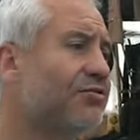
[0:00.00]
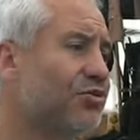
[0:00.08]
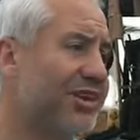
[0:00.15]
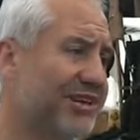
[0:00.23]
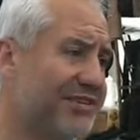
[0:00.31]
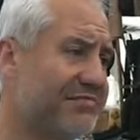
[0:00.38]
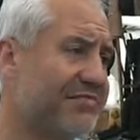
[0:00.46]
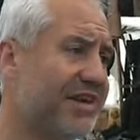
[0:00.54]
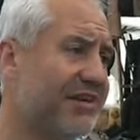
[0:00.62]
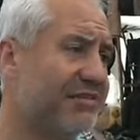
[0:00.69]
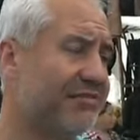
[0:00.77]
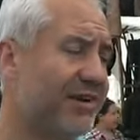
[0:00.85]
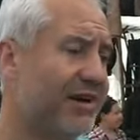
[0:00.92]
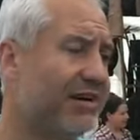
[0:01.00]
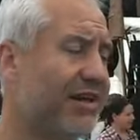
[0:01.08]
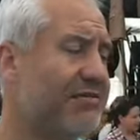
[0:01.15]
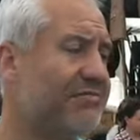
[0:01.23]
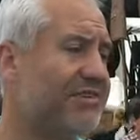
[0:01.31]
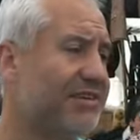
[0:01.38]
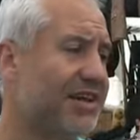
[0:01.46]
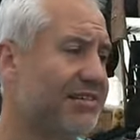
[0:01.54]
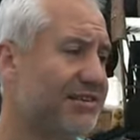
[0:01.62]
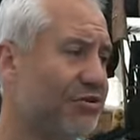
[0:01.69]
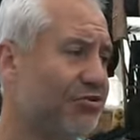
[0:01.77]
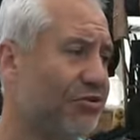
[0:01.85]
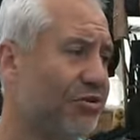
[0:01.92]
tüketimde var, hem gıda
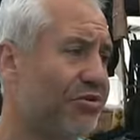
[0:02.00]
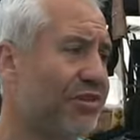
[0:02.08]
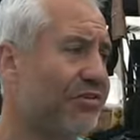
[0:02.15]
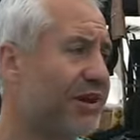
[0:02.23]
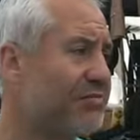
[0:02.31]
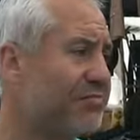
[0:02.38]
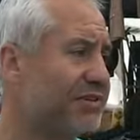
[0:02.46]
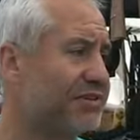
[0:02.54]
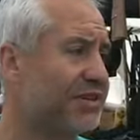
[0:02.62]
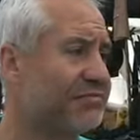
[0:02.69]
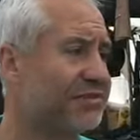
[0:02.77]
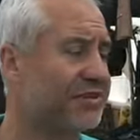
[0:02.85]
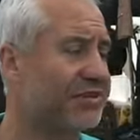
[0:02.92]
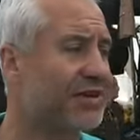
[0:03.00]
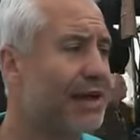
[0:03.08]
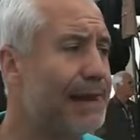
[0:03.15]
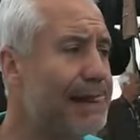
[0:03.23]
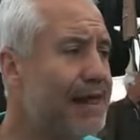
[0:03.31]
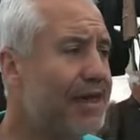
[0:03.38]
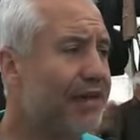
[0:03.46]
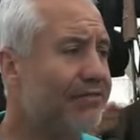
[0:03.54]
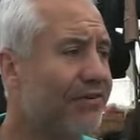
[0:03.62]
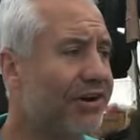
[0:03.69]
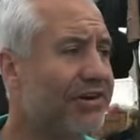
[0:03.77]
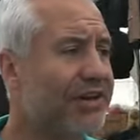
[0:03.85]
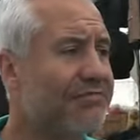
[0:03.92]
sektöründe var, hem pazarımızda var.
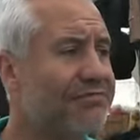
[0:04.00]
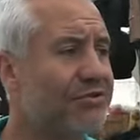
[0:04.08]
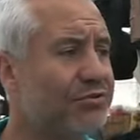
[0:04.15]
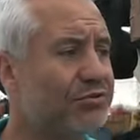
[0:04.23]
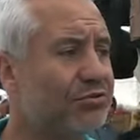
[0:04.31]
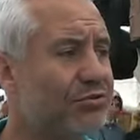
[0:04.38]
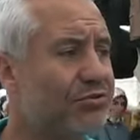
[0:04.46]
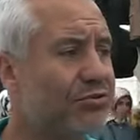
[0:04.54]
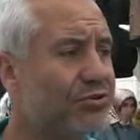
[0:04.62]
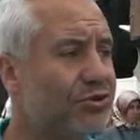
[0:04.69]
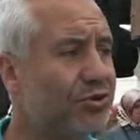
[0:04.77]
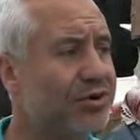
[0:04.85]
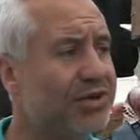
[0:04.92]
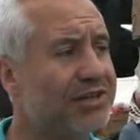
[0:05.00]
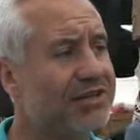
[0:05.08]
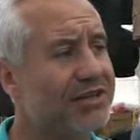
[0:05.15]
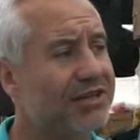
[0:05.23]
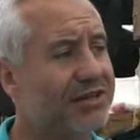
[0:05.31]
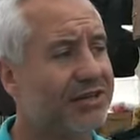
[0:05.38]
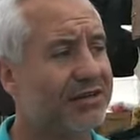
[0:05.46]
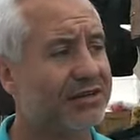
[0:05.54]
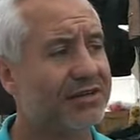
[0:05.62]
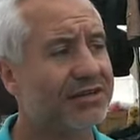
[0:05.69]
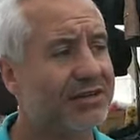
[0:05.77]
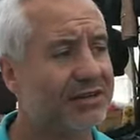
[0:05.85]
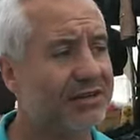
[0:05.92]
Fakat biz onu şöyle de
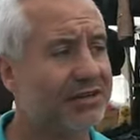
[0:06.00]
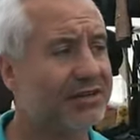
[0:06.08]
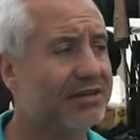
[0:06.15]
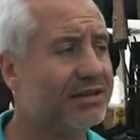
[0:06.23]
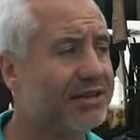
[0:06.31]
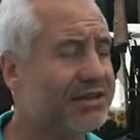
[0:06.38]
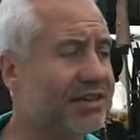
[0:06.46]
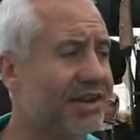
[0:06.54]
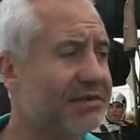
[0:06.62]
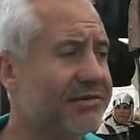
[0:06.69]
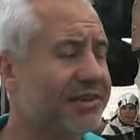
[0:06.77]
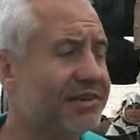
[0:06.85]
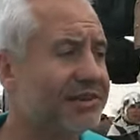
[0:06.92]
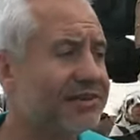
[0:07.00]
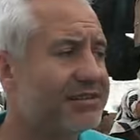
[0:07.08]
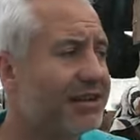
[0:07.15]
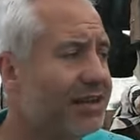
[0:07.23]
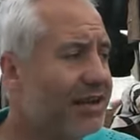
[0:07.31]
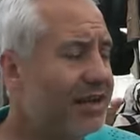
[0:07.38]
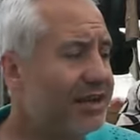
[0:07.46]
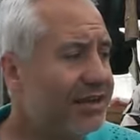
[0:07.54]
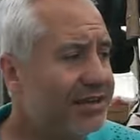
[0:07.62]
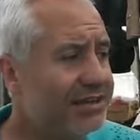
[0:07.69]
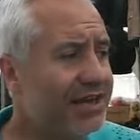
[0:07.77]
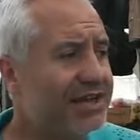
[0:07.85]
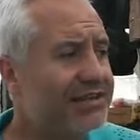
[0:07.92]
giderebiliriz.
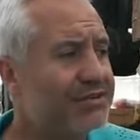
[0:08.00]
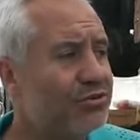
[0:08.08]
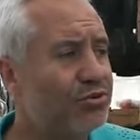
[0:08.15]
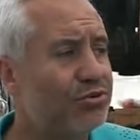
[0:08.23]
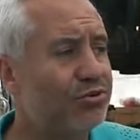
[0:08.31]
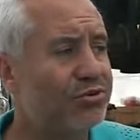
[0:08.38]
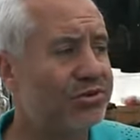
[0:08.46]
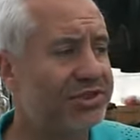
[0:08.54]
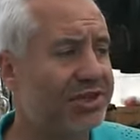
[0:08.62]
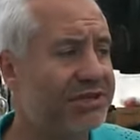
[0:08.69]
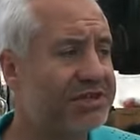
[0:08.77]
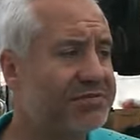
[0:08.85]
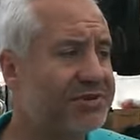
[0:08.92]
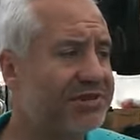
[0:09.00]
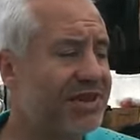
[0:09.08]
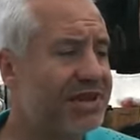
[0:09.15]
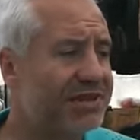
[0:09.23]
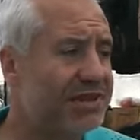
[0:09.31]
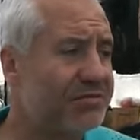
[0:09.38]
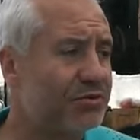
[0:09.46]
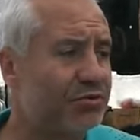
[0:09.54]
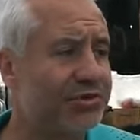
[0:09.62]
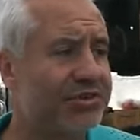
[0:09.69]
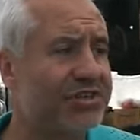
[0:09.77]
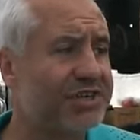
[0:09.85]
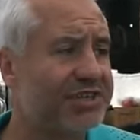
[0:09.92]
Yaz günü çalışma saatlerimiz
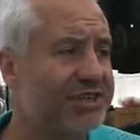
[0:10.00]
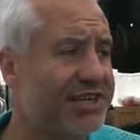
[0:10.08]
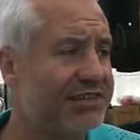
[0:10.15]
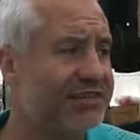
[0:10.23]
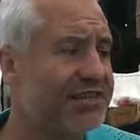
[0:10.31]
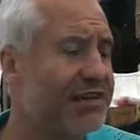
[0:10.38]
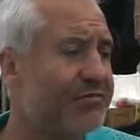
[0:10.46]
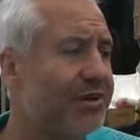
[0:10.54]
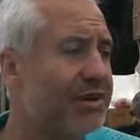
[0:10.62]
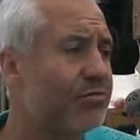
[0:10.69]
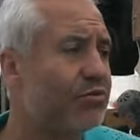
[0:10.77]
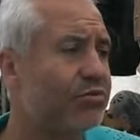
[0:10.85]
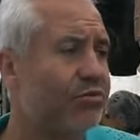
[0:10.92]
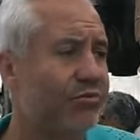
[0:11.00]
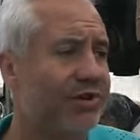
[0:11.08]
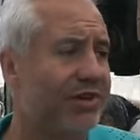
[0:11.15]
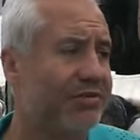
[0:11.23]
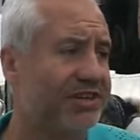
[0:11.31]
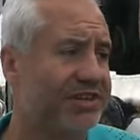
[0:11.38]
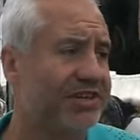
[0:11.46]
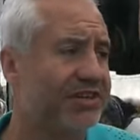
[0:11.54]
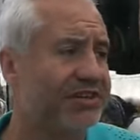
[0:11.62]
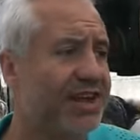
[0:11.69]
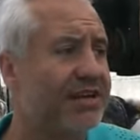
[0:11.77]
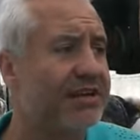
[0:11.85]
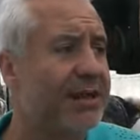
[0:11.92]
uzadığı için eskiden memur e, ve
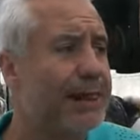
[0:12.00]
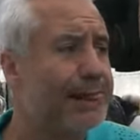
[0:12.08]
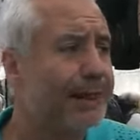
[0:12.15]
çalışan